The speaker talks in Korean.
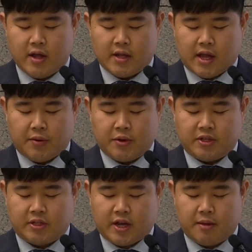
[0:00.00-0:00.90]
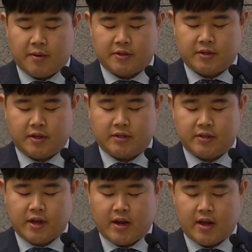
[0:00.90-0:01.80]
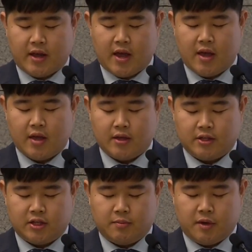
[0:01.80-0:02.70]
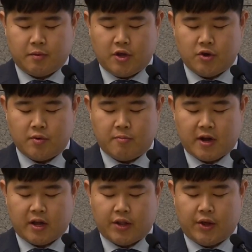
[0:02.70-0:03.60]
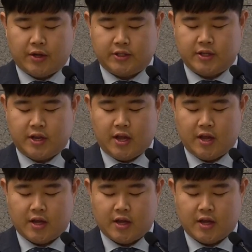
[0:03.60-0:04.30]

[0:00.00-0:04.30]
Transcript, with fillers: 다윗이 자기 백성 이스라엘에게 심히 미움을 받게 되었으니